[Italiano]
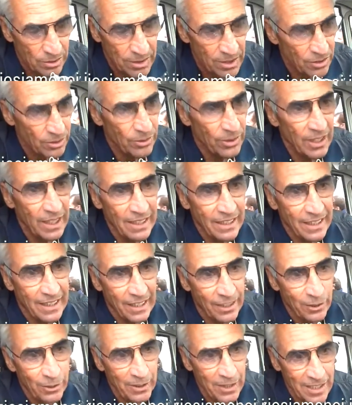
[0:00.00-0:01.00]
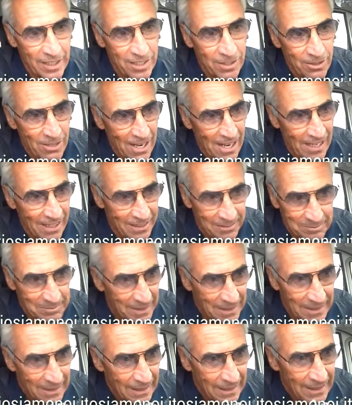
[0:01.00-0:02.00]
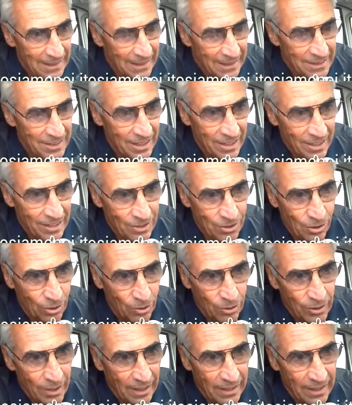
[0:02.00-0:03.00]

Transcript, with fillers: Adesso rientreranno i nazionali c'è solo da,